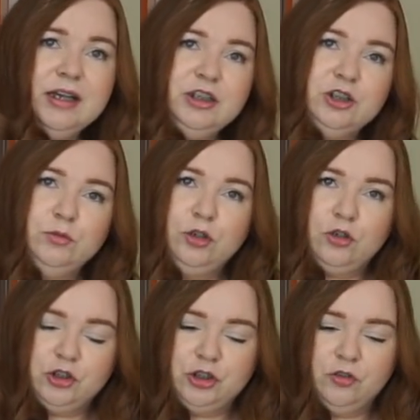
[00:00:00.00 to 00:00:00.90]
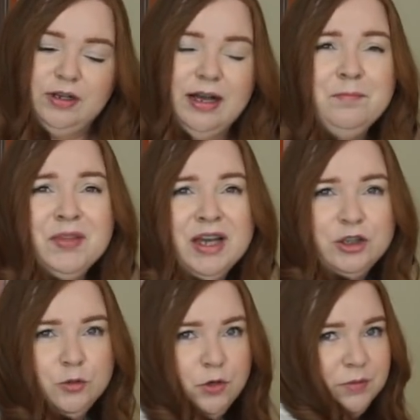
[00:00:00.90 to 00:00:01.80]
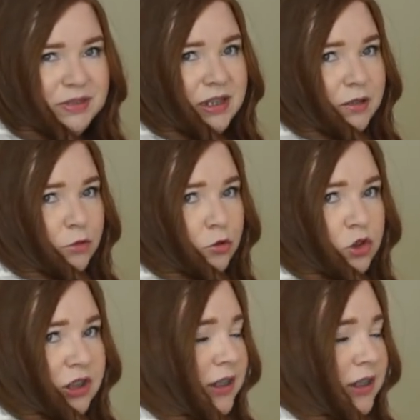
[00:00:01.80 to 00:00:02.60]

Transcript: i się to rozciąga, to moim zdaniem to już